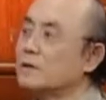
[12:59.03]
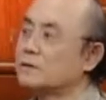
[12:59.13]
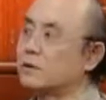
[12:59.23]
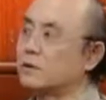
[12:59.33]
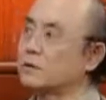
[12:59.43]

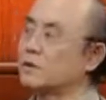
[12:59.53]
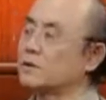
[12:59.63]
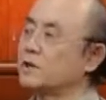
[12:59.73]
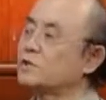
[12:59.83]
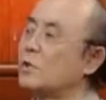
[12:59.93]
所有的
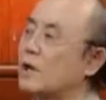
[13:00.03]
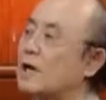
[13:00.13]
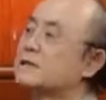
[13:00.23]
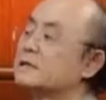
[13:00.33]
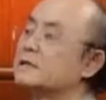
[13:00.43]
听众我
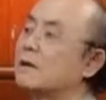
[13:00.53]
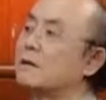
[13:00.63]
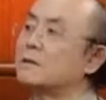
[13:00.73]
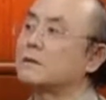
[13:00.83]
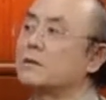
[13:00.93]
看这些
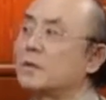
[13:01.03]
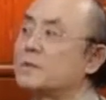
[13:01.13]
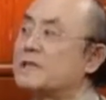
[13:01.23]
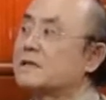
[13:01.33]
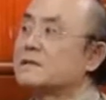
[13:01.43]
都
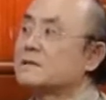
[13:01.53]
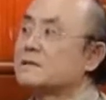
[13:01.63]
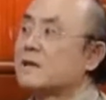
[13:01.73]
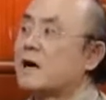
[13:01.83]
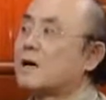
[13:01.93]
不相信
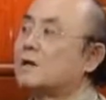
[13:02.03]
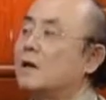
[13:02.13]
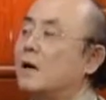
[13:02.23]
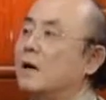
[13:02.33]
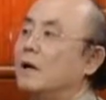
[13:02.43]
自己的耳
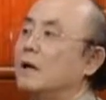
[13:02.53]
朵。